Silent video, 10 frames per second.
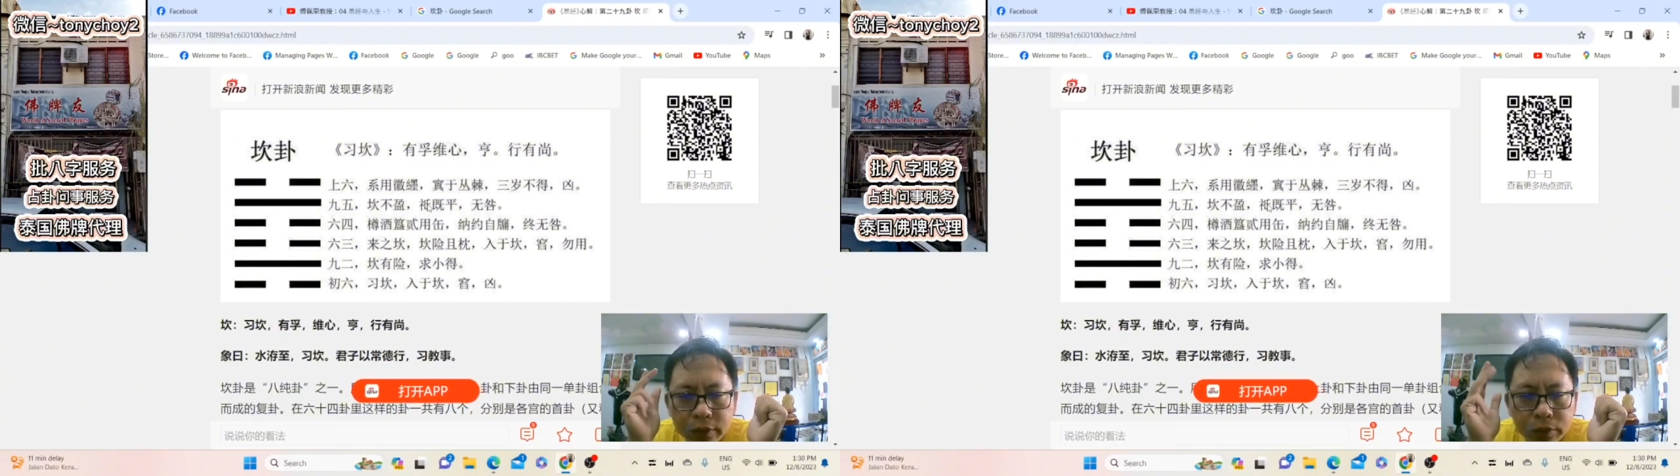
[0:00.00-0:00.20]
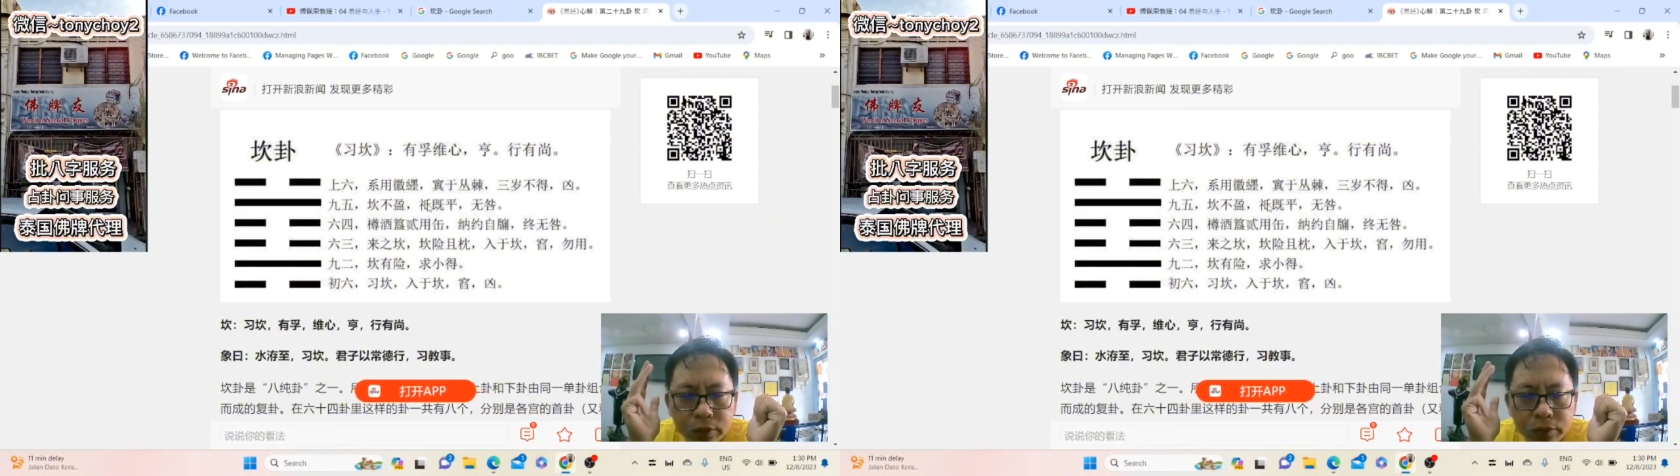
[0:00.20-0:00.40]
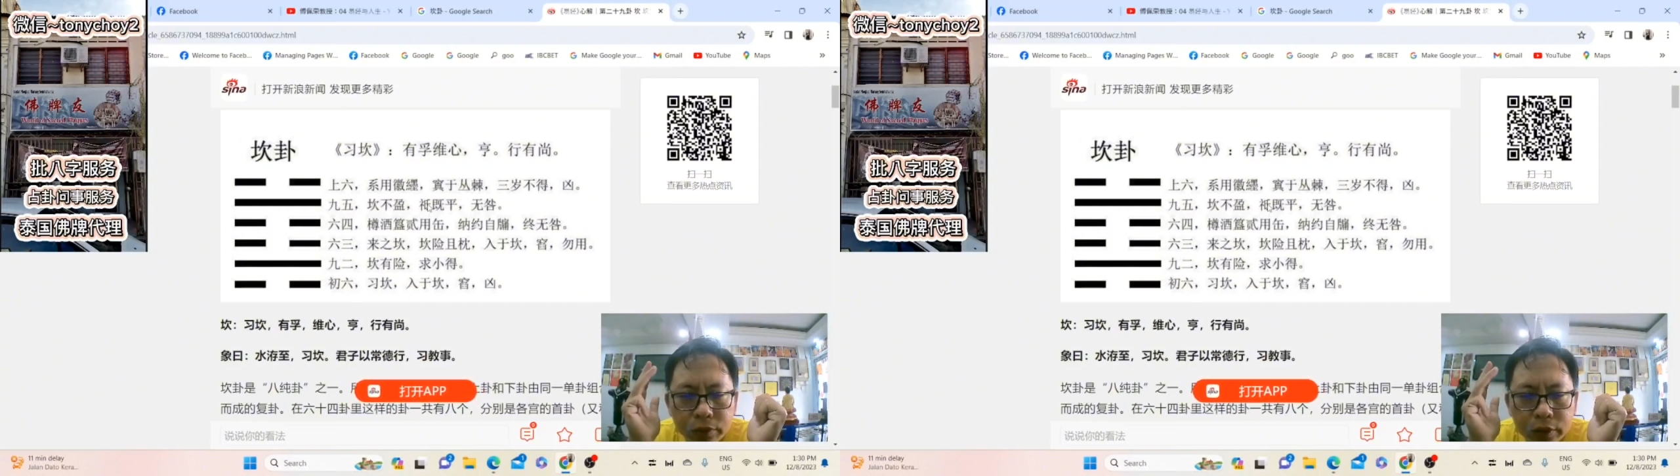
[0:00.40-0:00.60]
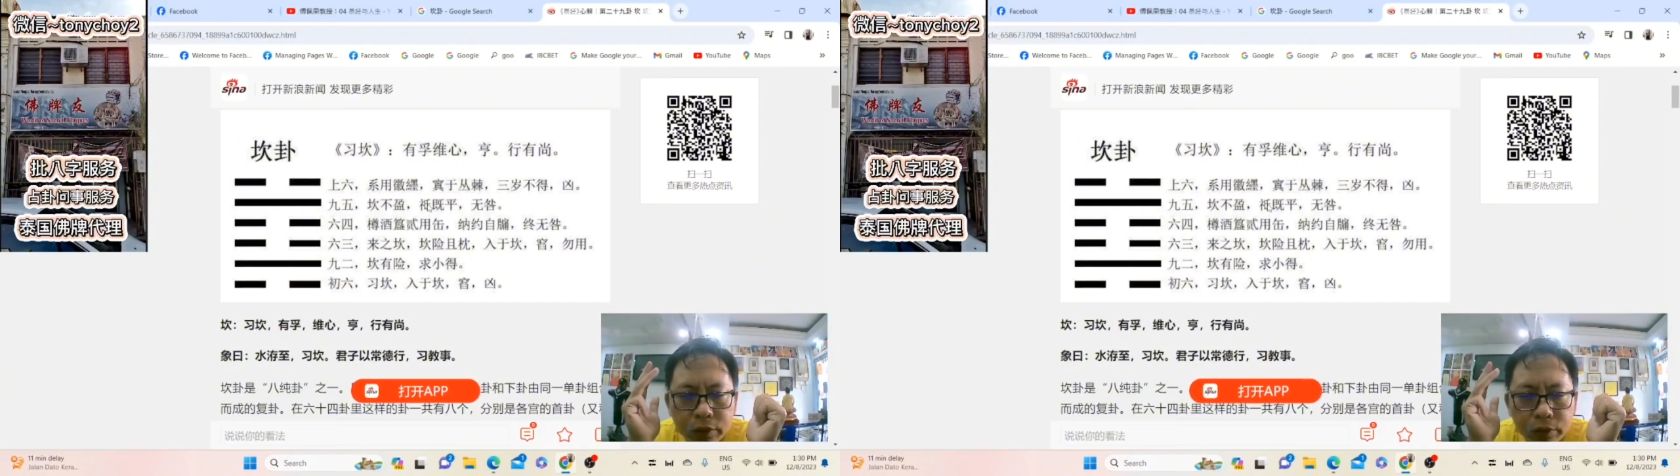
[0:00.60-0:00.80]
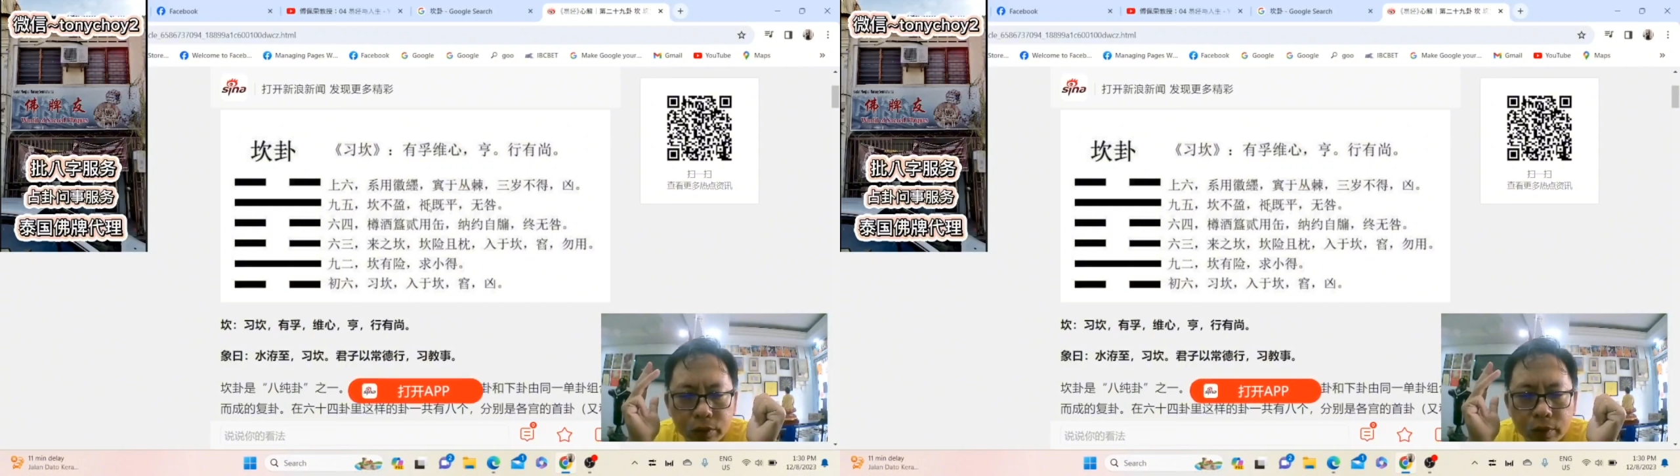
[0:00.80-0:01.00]
束缚之
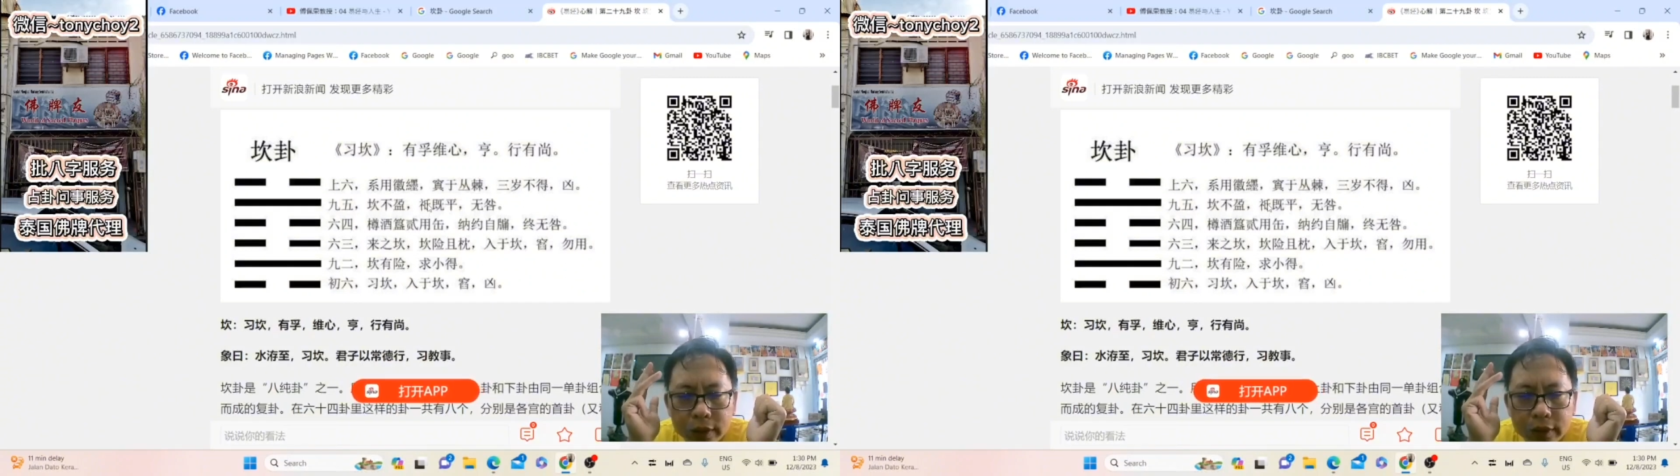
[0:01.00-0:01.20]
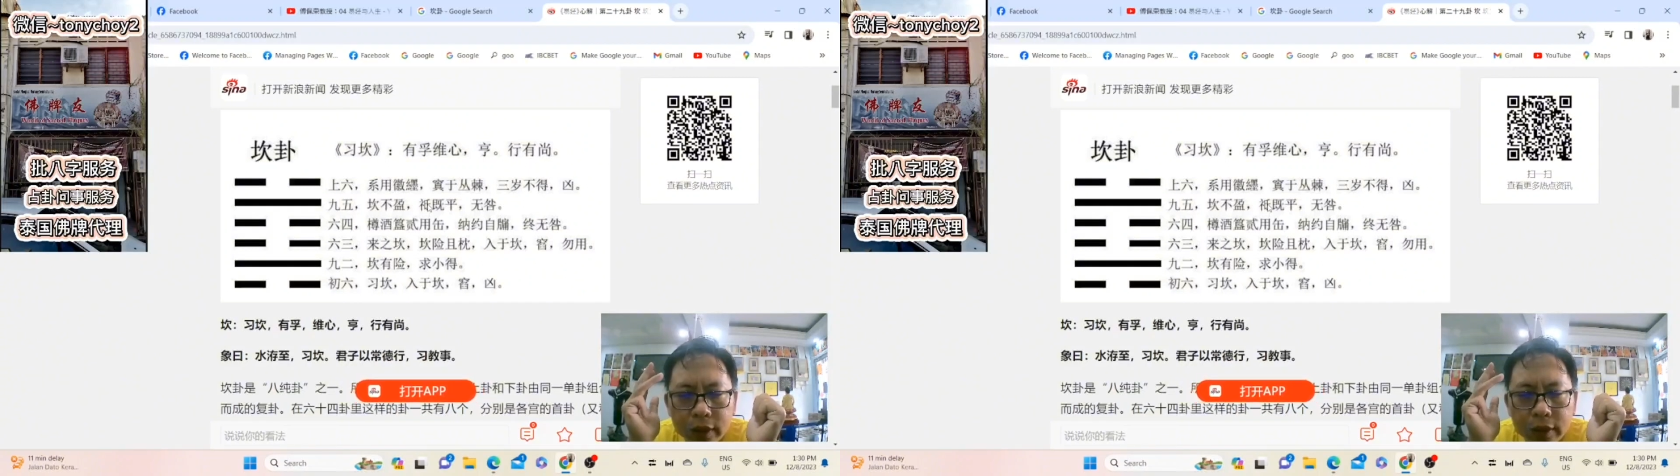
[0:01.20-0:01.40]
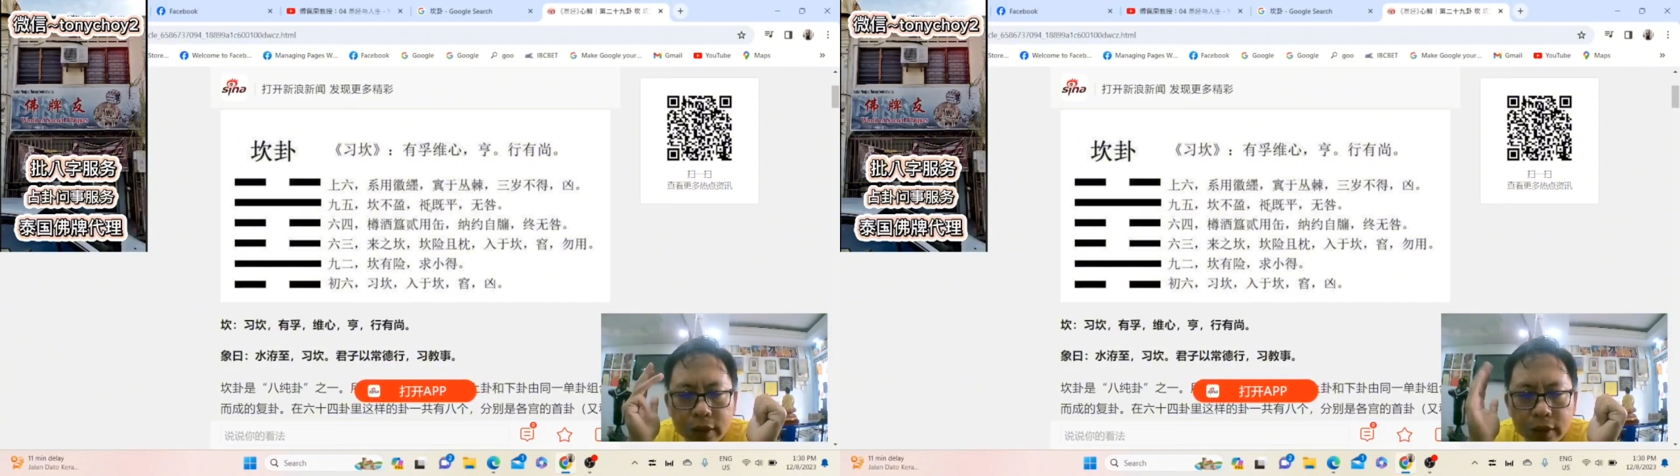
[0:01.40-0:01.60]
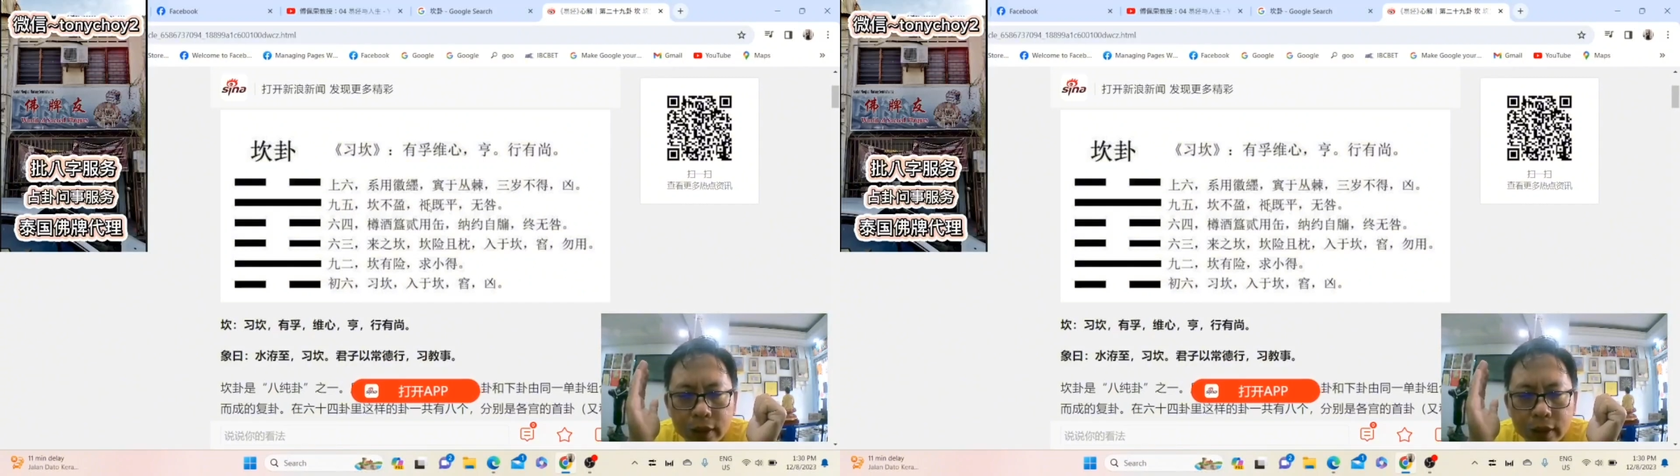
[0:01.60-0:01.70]
骨往见令。